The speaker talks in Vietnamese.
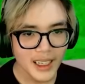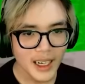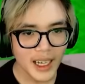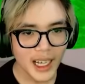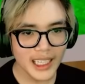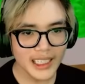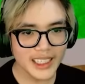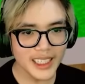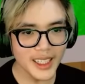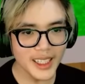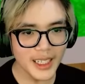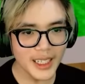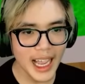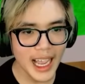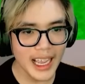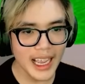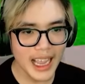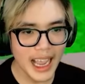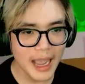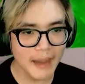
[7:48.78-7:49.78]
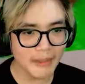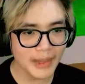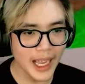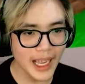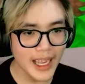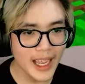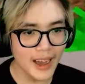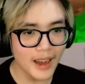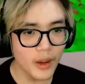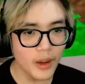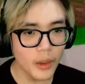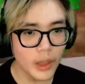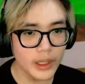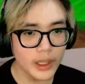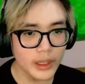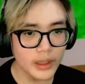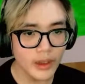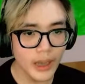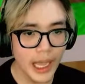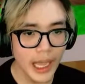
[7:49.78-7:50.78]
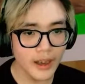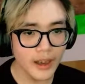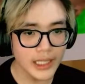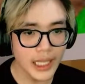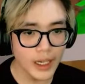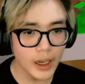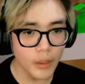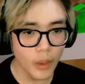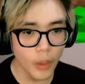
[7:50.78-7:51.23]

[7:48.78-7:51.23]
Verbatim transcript: ờ, anh sướng đây em nãy giờ ủa từ có ai có sắt không